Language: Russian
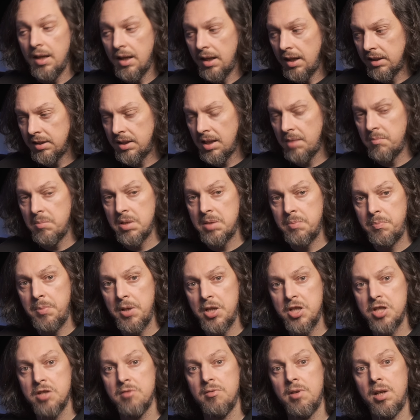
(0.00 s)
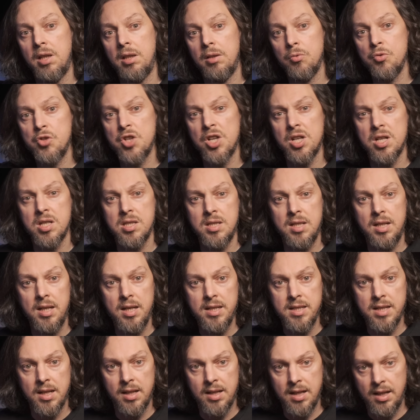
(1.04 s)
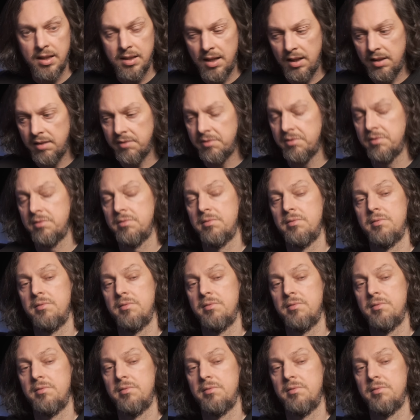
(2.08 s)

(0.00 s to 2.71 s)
Это обеспечивает лучшее разделение каналов,